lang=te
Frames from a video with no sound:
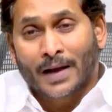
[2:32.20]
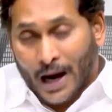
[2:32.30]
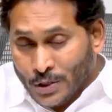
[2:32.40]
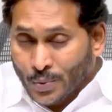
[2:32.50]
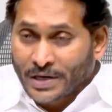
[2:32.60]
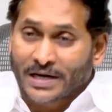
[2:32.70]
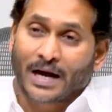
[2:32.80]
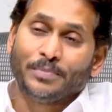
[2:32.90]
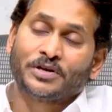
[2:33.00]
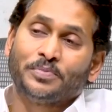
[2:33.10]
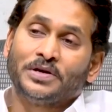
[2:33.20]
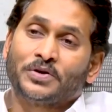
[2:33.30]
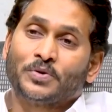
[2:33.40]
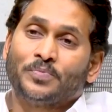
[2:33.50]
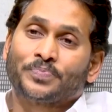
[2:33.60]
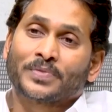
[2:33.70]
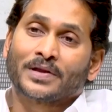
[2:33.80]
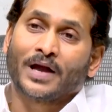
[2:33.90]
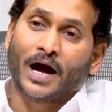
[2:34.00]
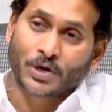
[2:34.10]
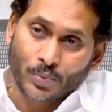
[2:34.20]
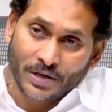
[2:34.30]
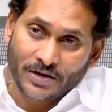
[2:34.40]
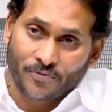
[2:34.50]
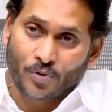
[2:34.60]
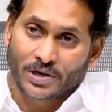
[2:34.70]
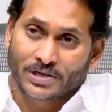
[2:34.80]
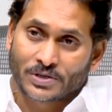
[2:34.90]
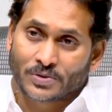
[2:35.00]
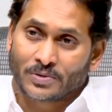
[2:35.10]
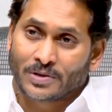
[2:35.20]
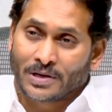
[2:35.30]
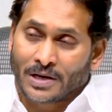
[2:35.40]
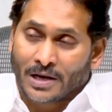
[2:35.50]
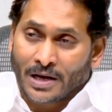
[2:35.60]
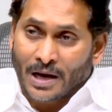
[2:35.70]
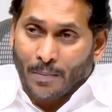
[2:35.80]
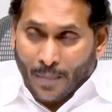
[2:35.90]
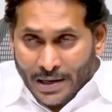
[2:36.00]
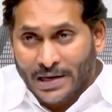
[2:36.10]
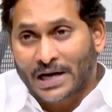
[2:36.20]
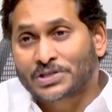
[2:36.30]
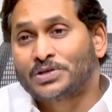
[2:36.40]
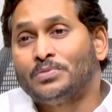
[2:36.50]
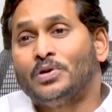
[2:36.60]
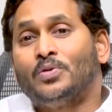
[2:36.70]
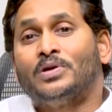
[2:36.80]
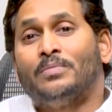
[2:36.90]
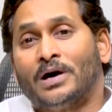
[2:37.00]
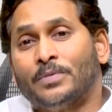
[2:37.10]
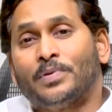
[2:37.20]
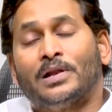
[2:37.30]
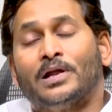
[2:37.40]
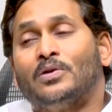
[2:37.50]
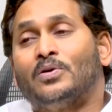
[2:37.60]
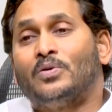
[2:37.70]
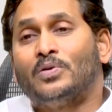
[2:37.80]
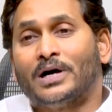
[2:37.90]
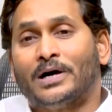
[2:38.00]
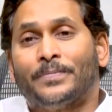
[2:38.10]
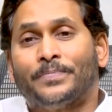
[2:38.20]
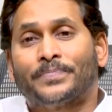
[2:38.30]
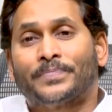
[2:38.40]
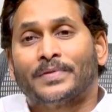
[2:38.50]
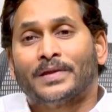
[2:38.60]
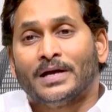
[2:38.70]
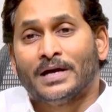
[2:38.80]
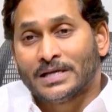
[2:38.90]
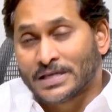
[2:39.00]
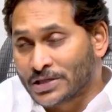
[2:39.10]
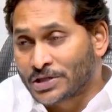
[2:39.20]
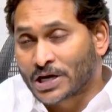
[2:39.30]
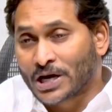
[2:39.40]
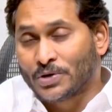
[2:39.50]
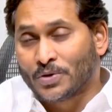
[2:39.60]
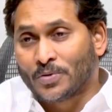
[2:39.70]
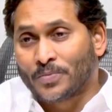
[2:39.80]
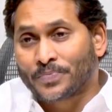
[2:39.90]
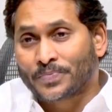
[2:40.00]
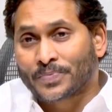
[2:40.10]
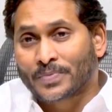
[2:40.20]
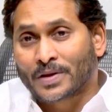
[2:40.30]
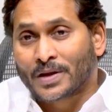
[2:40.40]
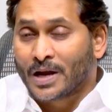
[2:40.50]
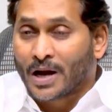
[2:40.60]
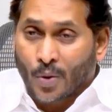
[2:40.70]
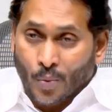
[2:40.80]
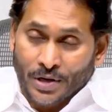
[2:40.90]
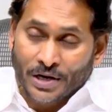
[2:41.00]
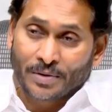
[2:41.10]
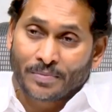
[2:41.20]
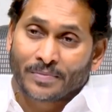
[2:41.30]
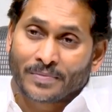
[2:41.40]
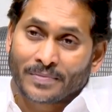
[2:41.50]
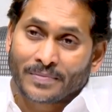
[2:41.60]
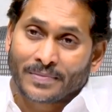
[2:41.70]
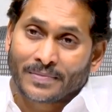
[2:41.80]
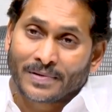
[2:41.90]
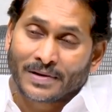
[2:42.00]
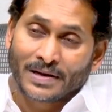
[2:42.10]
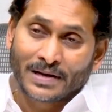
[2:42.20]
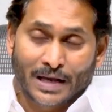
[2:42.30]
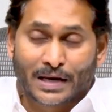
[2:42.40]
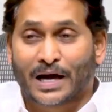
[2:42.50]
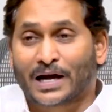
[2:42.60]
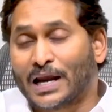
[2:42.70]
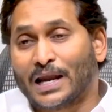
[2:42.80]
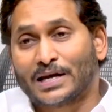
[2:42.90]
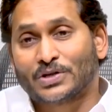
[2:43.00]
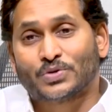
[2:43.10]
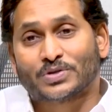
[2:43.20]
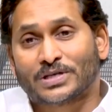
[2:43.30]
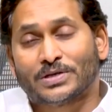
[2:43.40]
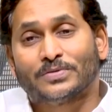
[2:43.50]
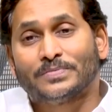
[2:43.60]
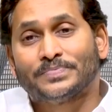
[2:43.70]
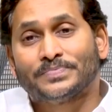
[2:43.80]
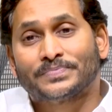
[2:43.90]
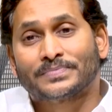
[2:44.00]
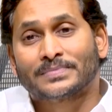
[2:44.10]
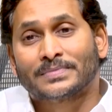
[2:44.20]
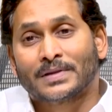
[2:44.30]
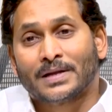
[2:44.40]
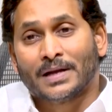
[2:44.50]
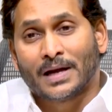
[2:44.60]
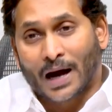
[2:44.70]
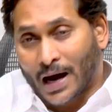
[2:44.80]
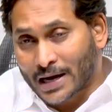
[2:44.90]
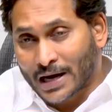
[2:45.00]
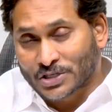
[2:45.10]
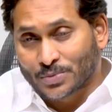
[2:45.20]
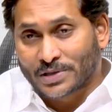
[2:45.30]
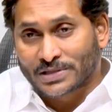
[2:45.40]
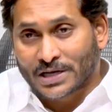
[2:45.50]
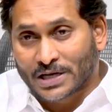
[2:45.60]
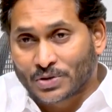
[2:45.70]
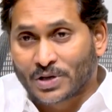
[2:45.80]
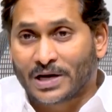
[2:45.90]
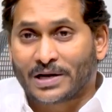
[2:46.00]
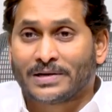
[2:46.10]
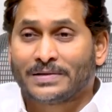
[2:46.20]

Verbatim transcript: అటువంటి కమిట్మెంటు అటువంటి ఫోకస్ మన రాష్ట్రంలో ఉన్న మన పిల్లల్లో కూడా ఎంతగానో ఉండడం నేను నా కల్లారా చూశాను ఆకాశం అంత హద్దుగా